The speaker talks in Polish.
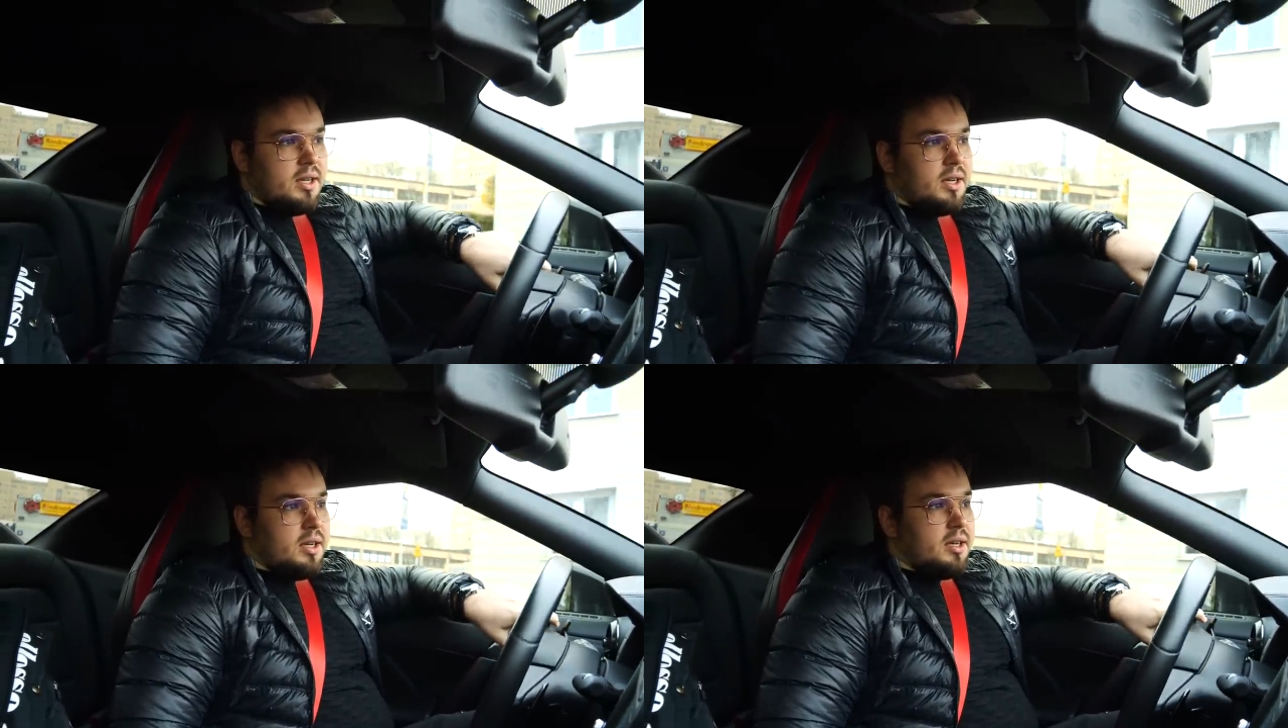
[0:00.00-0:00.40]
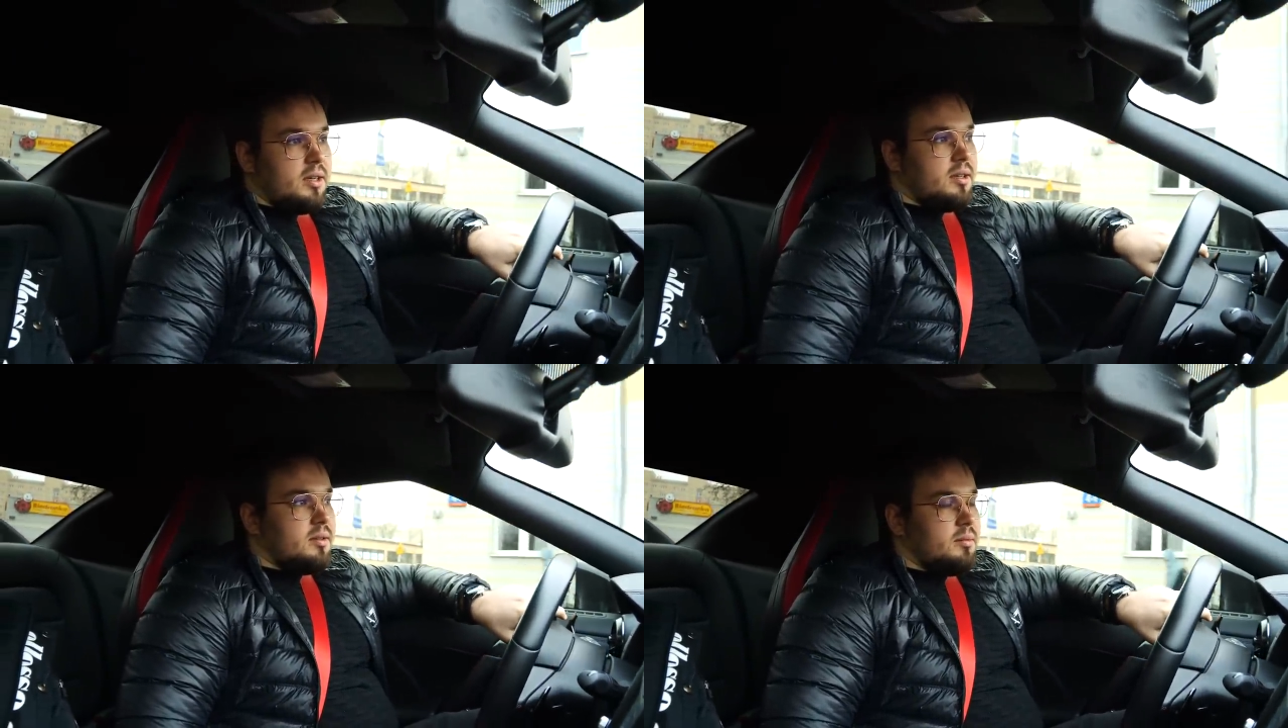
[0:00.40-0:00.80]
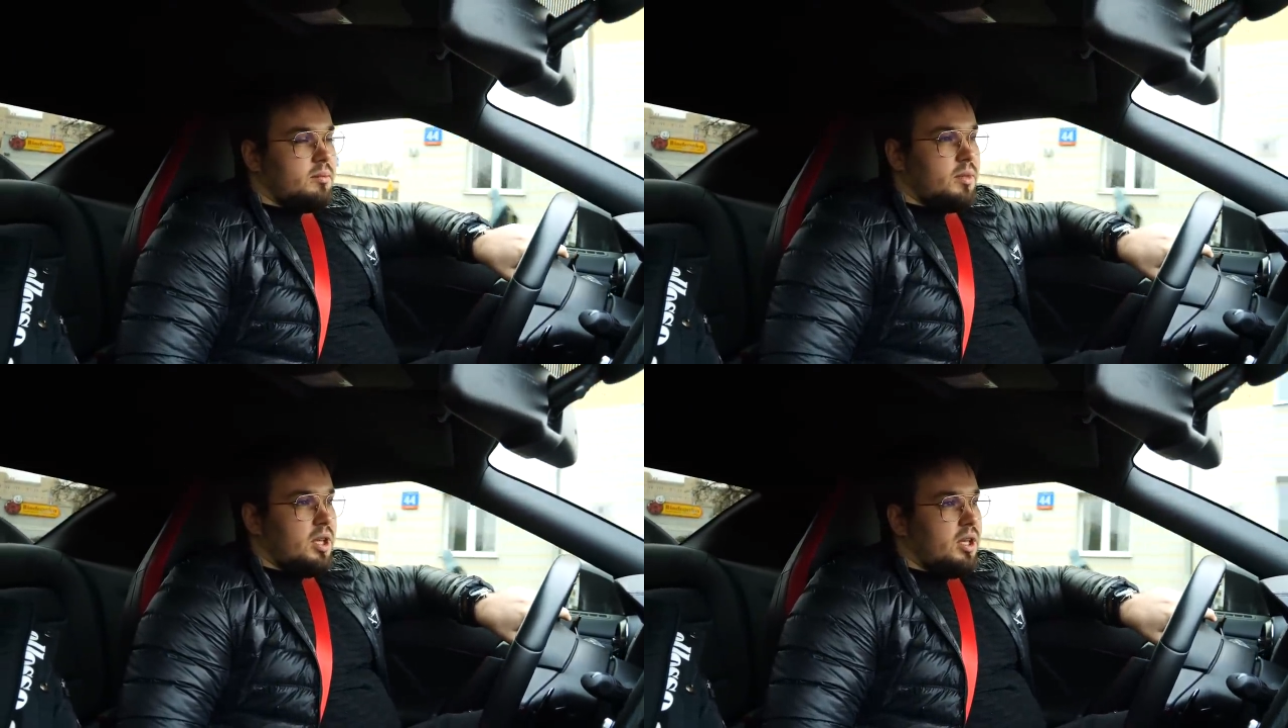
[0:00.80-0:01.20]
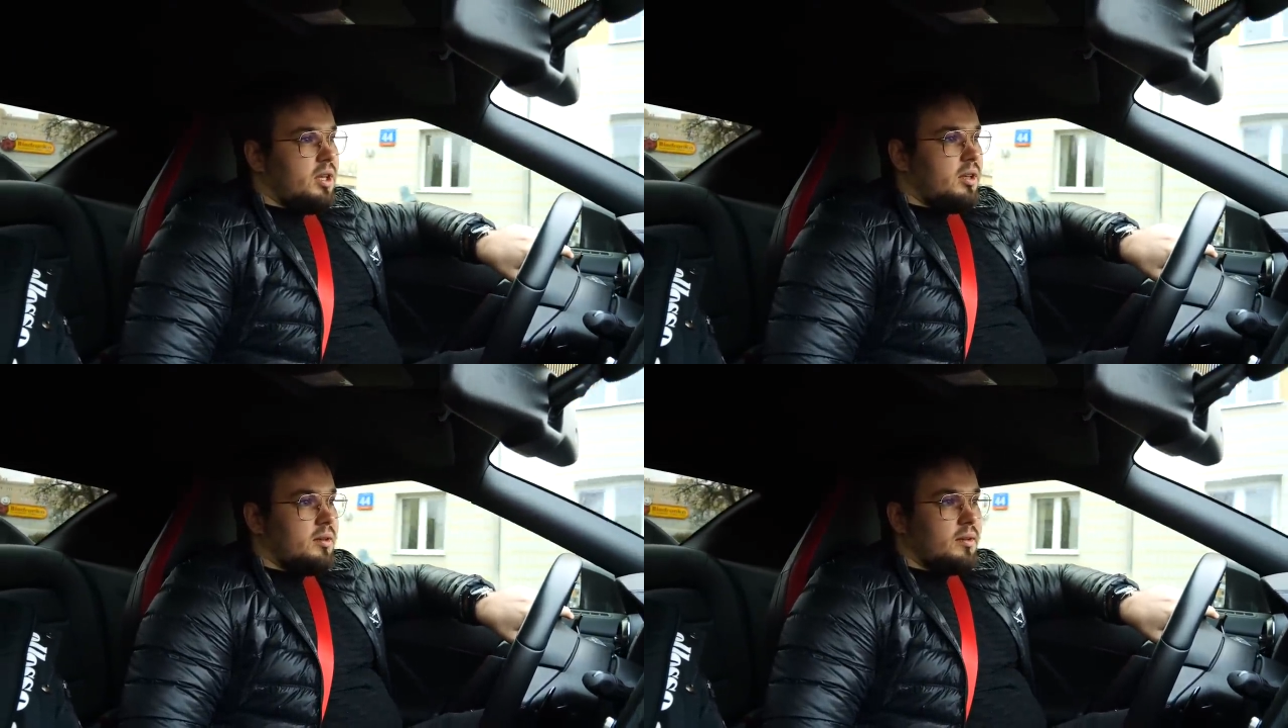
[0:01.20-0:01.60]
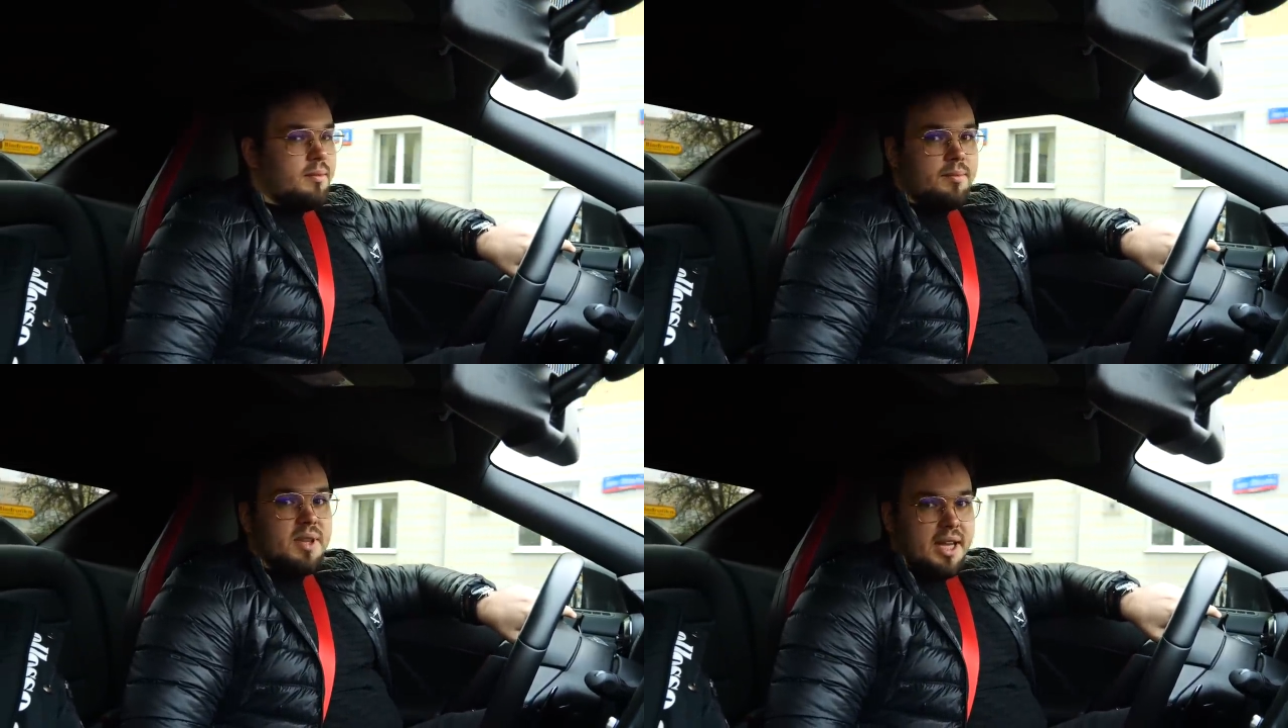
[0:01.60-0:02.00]
E, na jedną
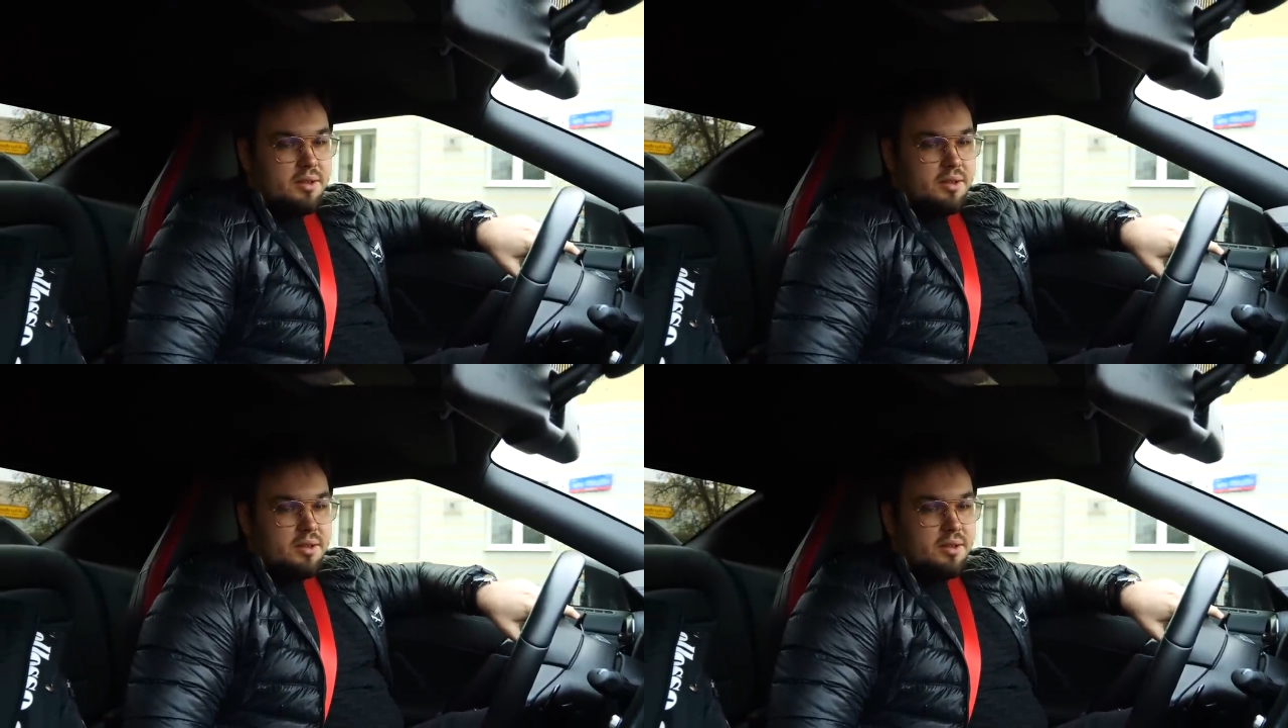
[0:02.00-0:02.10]
czwartą? Na